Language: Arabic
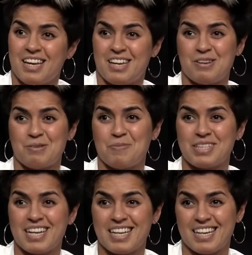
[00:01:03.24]
آه،
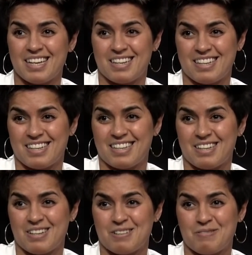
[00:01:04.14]
ميداي
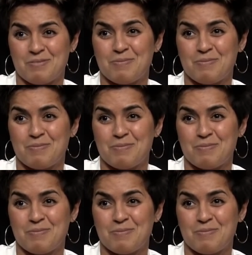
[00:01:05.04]
آه،